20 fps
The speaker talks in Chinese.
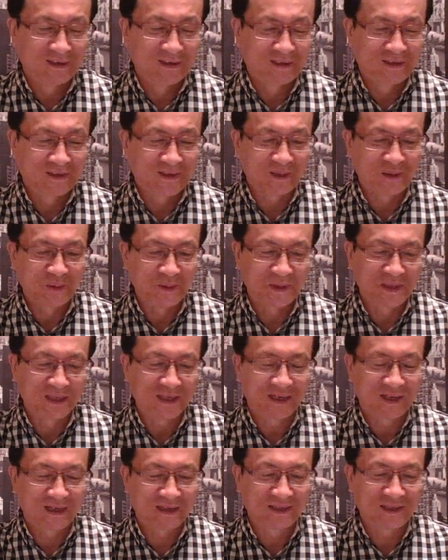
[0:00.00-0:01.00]
这个东西
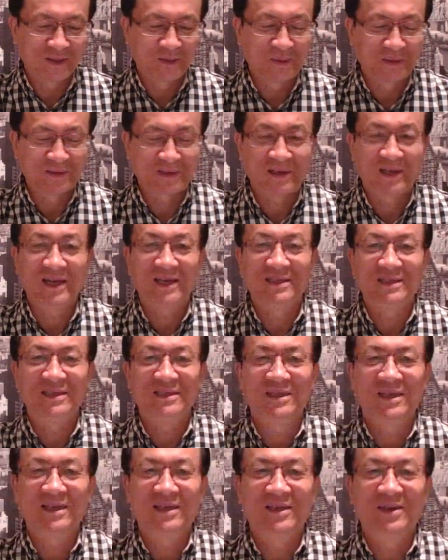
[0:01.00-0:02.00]
啊，的确是害人
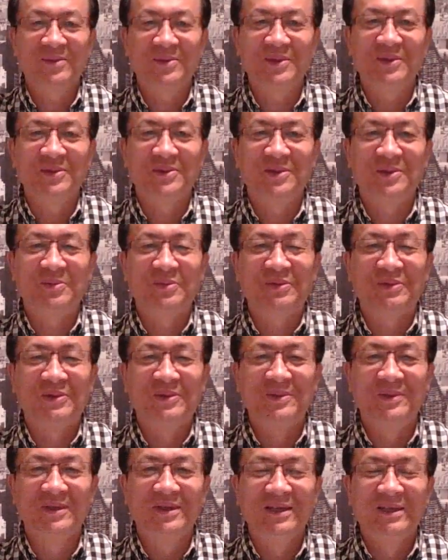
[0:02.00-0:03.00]
呐。不用说普
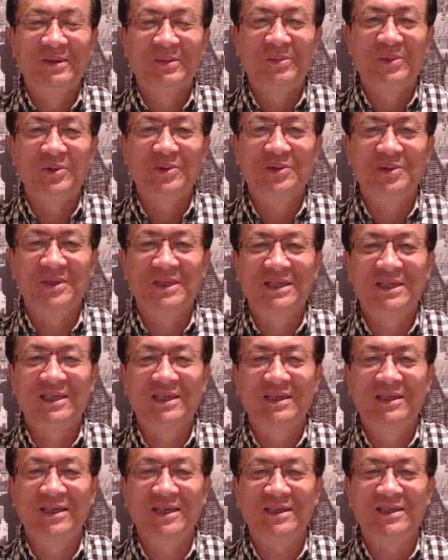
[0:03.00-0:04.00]
通，不用说
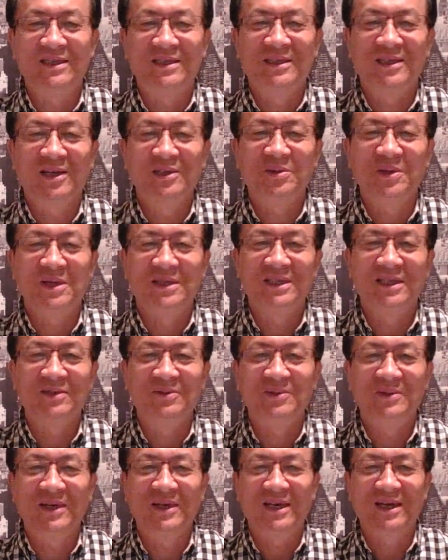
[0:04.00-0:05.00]
是政治强权人
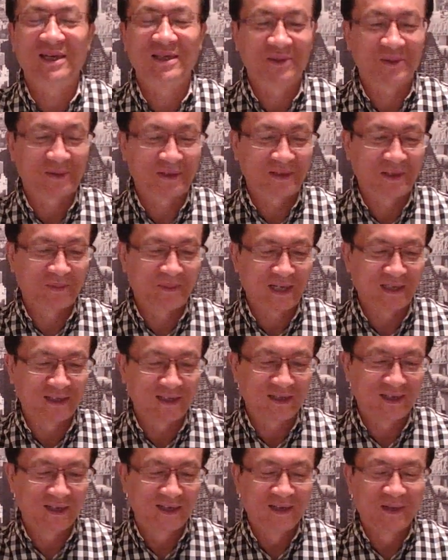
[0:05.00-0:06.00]
物啊，就是一般
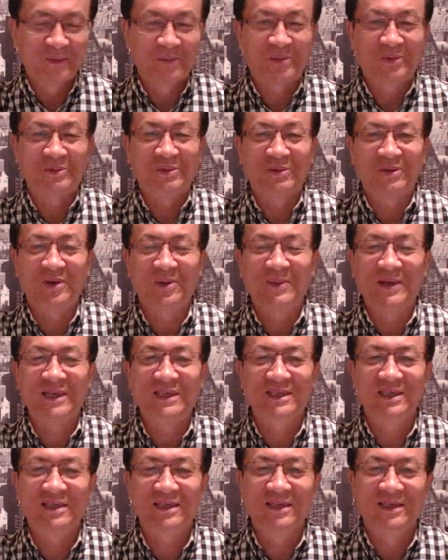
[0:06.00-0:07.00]
的普通老百
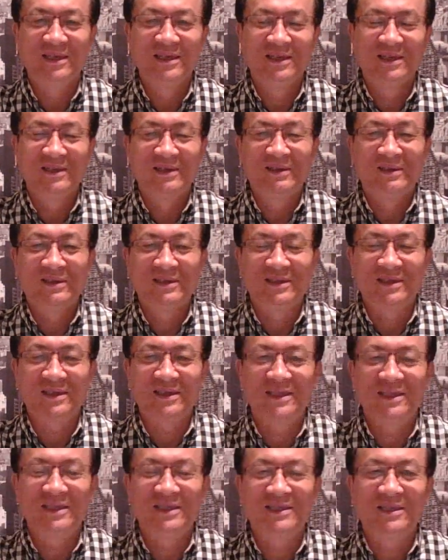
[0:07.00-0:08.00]
姓，这个
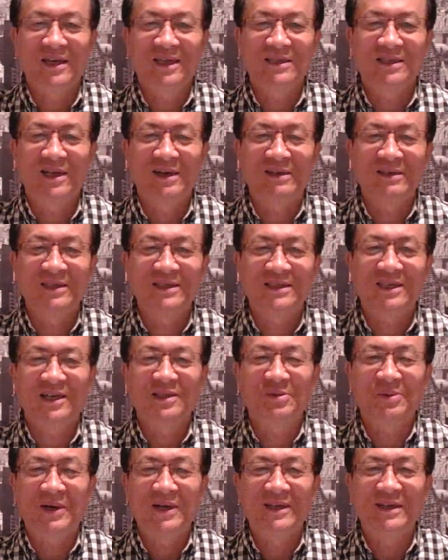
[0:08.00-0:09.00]
西家长里家
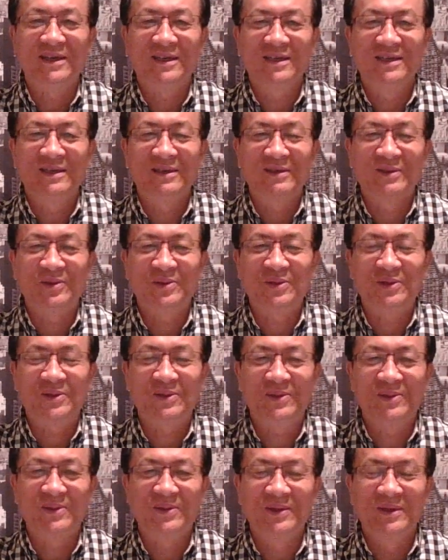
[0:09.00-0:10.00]
短啊，有的时
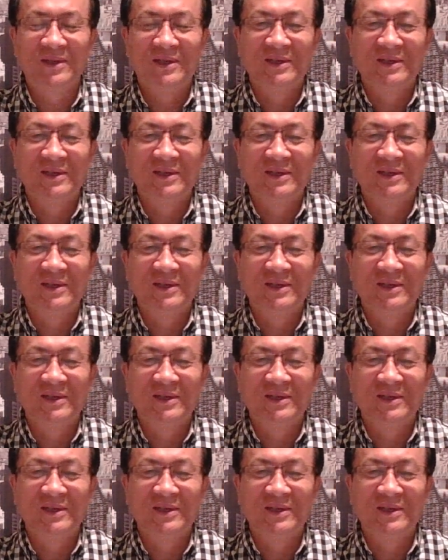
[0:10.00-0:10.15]
候